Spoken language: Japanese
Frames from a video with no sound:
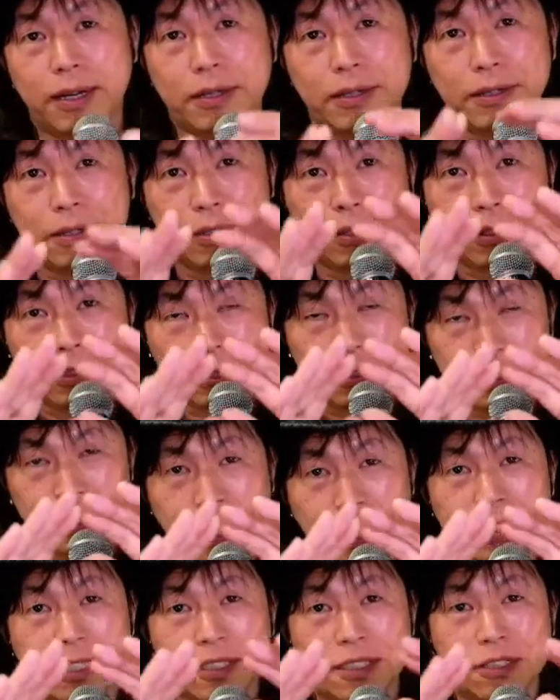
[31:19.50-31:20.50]
う
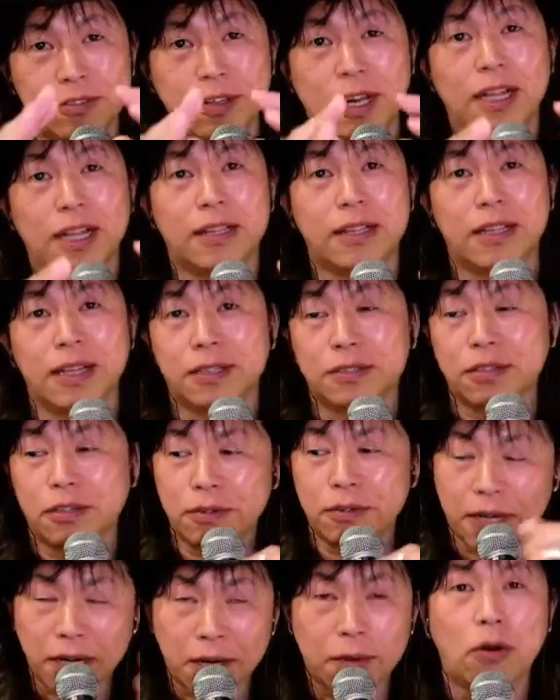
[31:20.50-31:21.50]
優しく貼ってそ
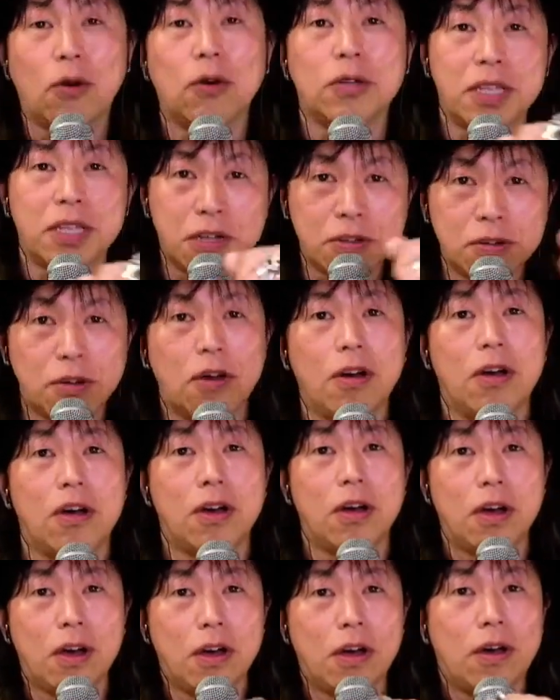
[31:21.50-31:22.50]
の上からコーティング
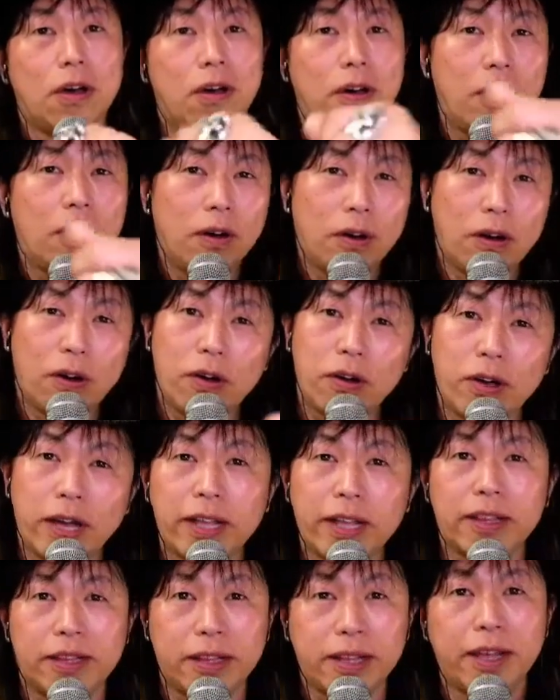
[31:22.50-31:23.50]
を
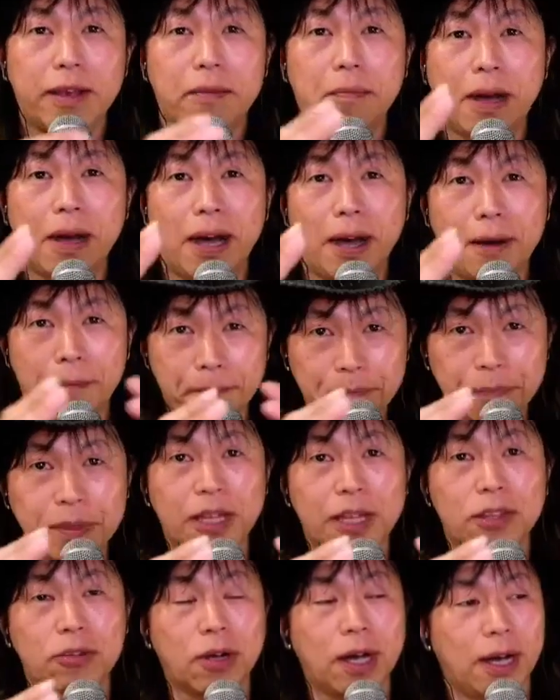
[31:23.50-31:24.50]
やってまあ
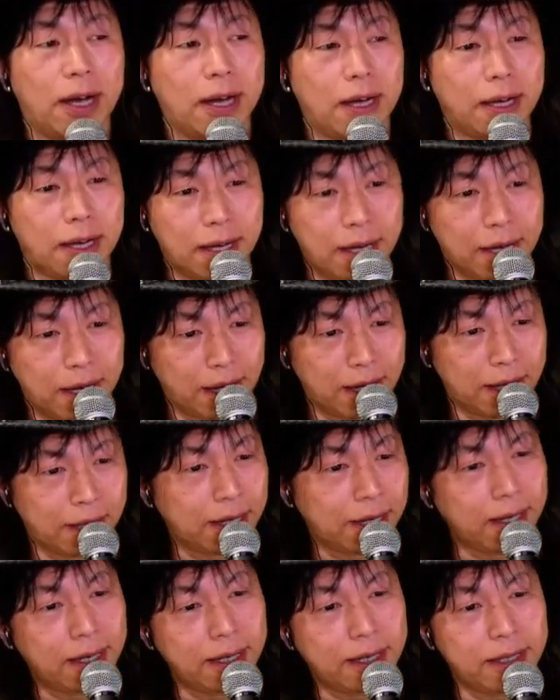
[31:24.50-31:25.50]
なんとか
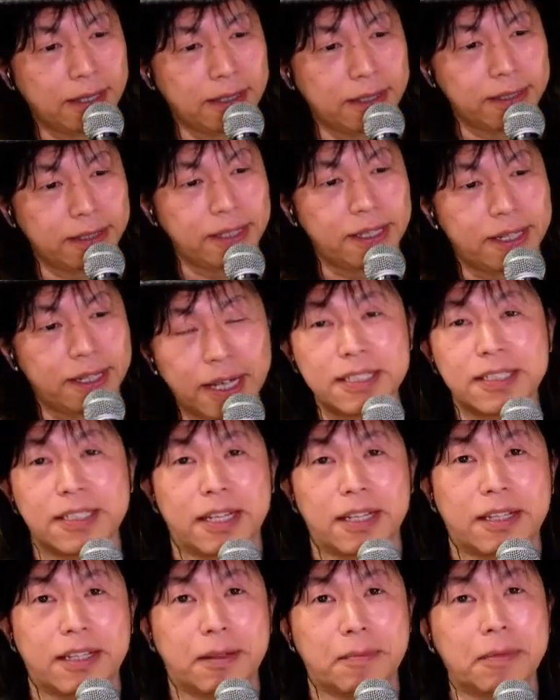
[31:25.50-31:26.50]
あいい感じ
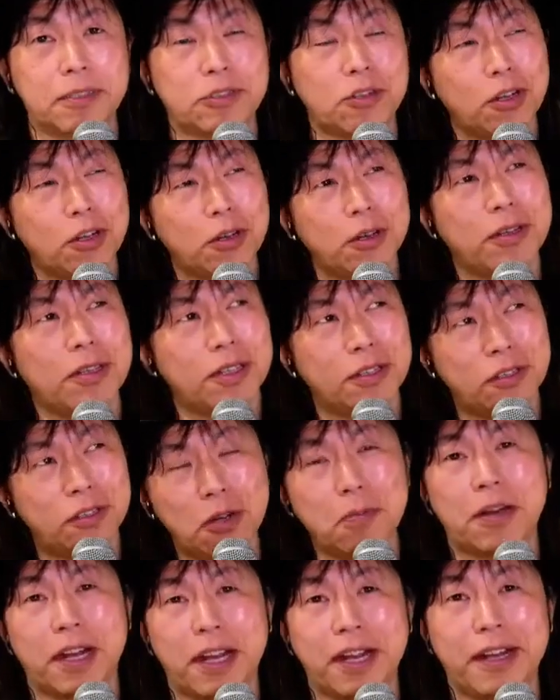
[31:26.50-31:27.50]
でやって、まあ、それそ
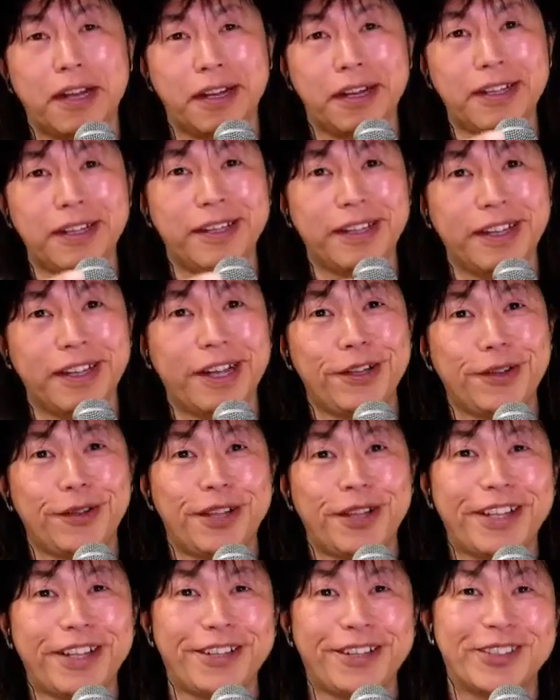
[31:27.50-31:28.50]
れもねあ
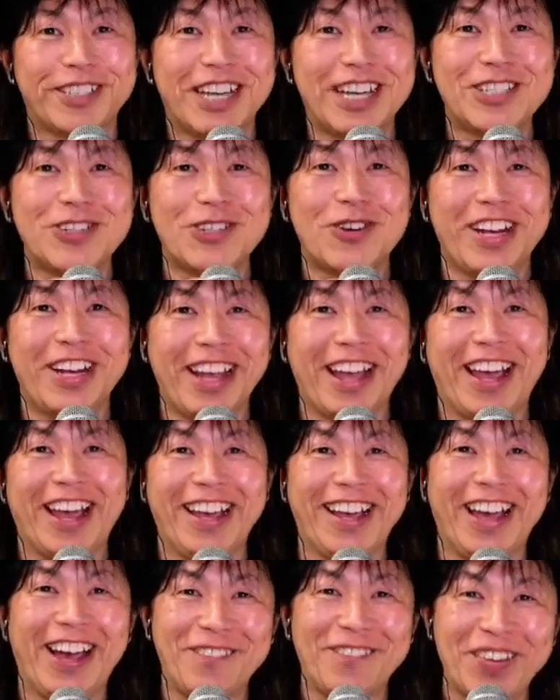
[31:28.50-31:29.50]
のなんていうの最初は
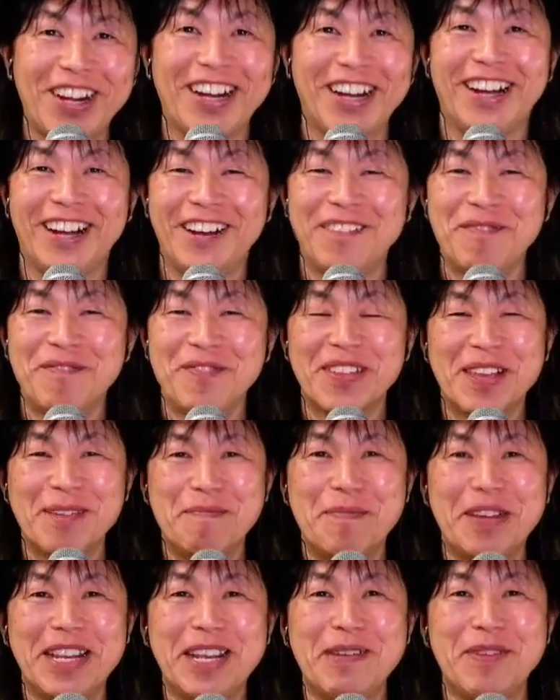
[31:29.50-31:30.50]
ねやっぱり
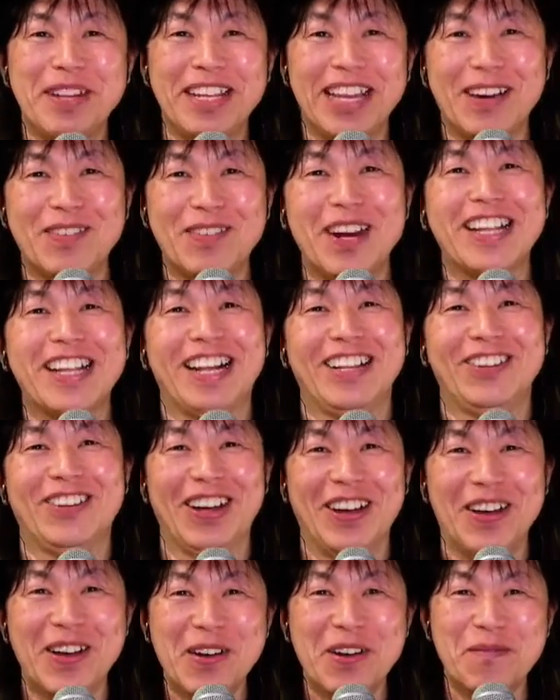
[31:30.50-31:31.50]
ビリビリ破れたりと
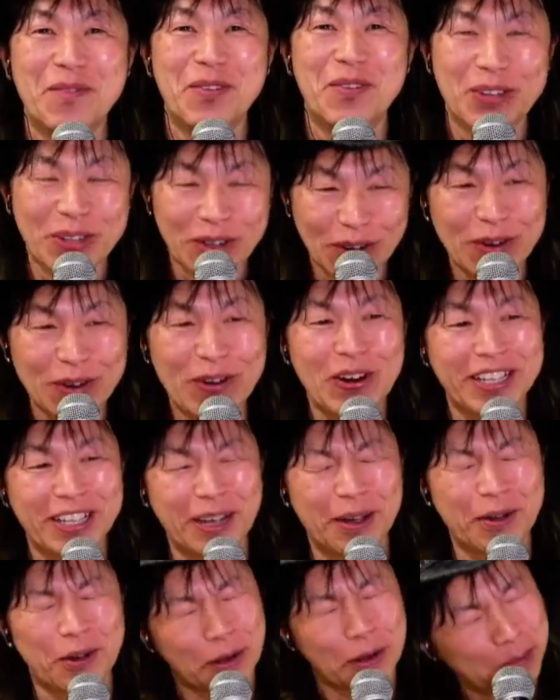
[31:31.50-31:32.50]
かもういろいろあっ
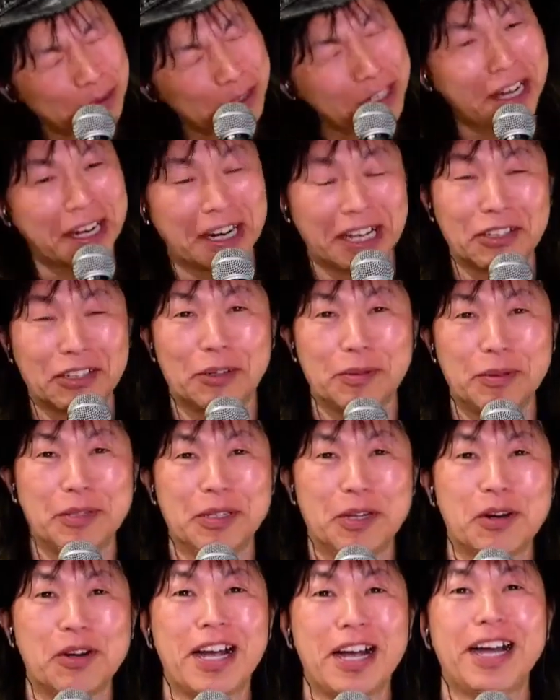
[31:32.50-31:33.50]
てこれ無理かなとか
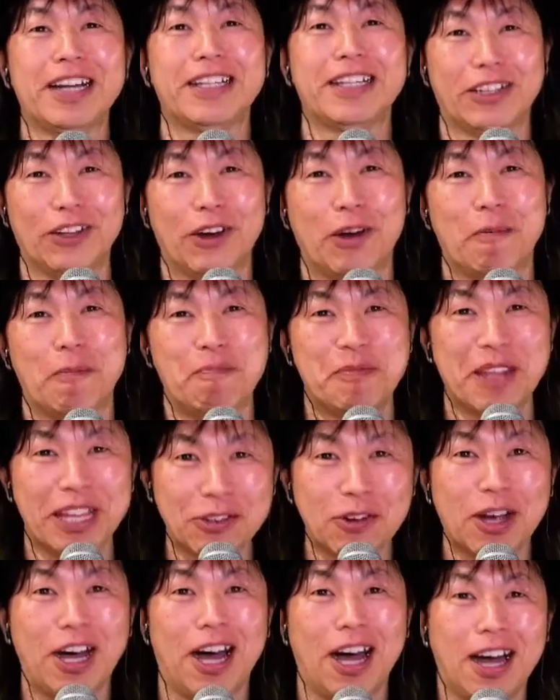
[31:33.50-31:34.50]
いろいろ考えたけどな
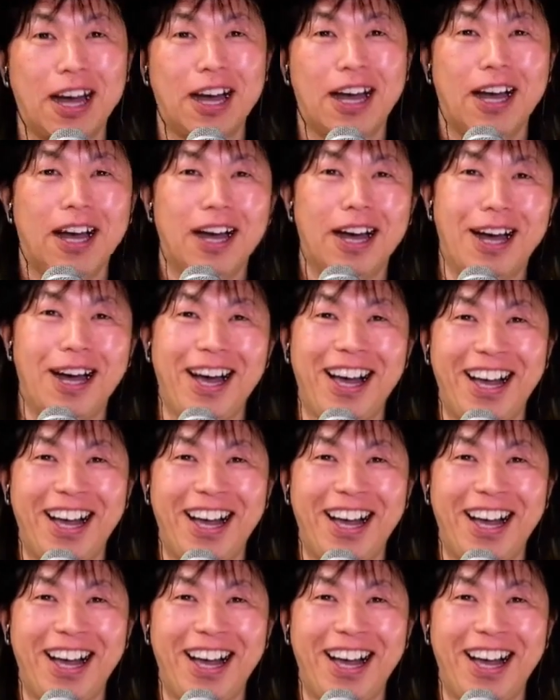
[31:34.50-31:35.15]
んとかあ